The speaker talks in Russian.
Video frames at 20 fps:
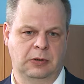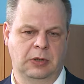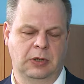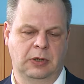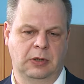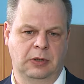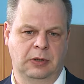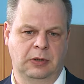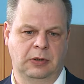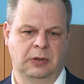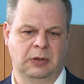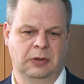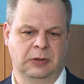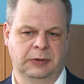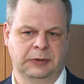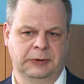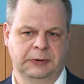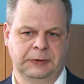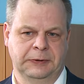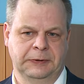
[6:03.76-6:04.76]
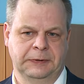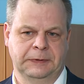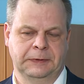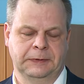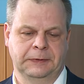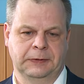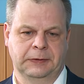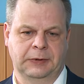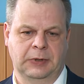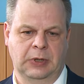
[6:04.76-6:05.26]
Данные
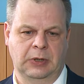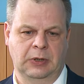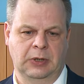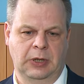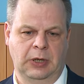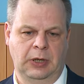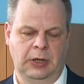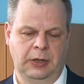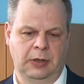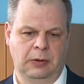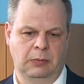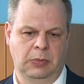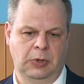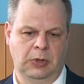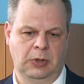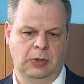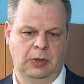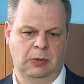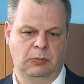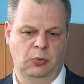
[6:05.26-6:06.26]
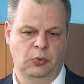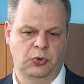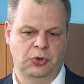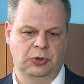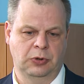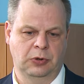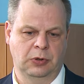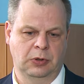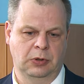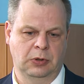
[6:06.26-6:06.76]
коллеги были
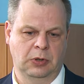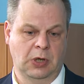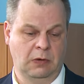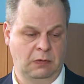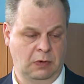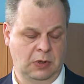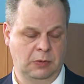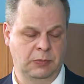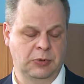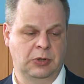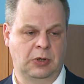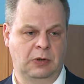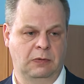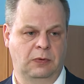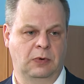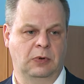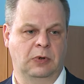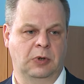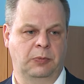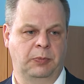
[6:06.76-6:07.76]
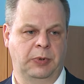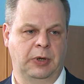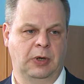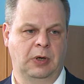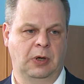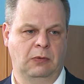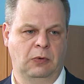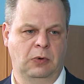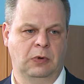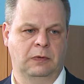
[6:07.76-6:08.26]
обучены навыкам телефонных
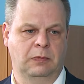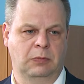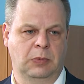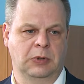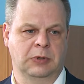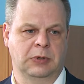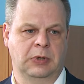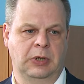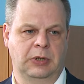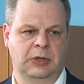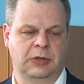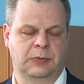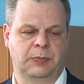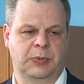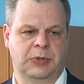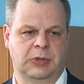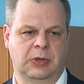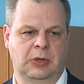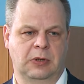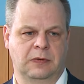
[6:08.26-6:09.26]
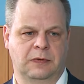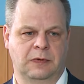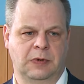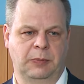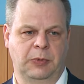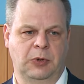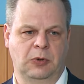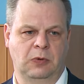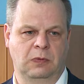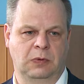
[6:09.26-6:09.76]
переговоров, был для них специально
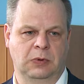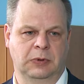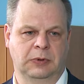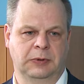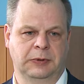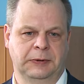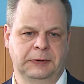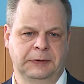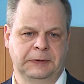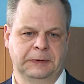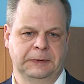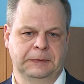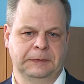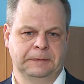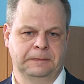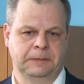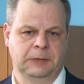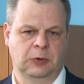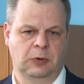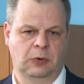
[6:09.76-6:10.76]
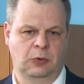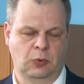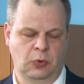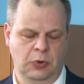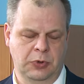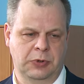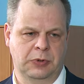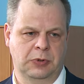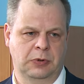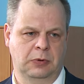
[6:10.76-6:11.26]
сформирован
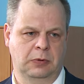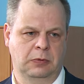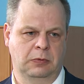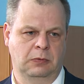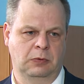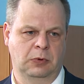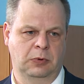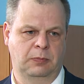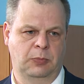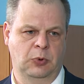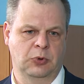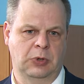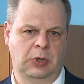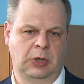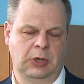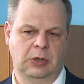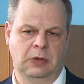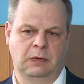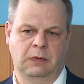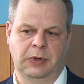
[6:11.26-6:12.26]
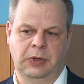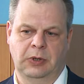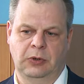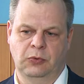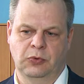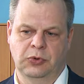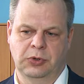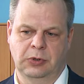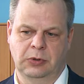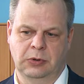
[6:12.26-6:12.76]
курс. Вот после этого они
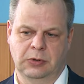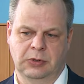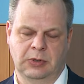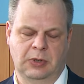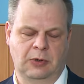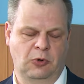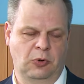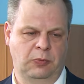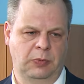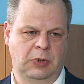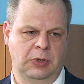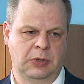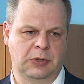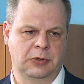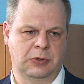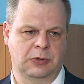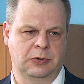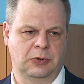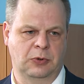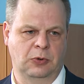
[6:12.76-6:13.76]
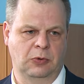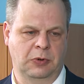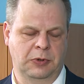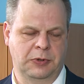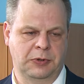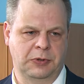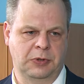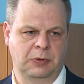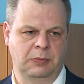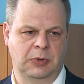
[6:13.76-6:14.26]
уже знакомились с
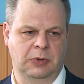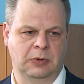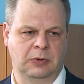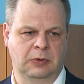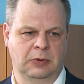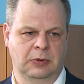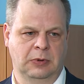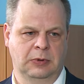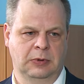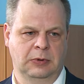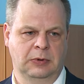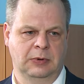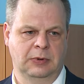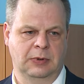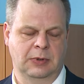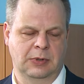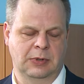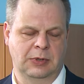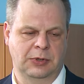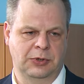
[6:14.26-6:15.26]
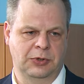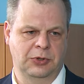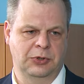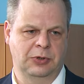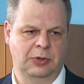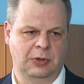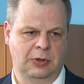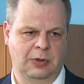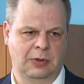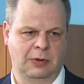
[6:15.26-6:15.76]
тонкостями кстати,
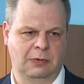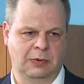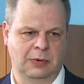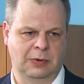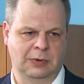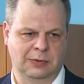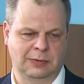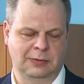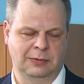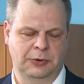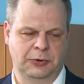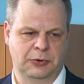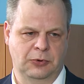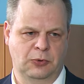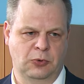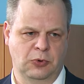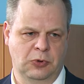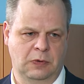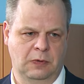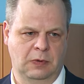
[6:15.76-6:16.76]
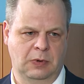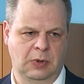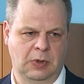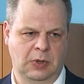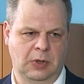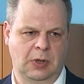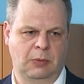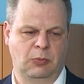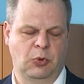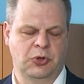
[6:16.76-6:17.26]
инженерного искусства
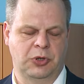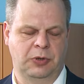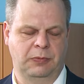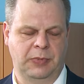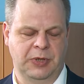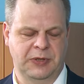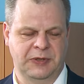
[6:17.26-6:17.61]
на рабочем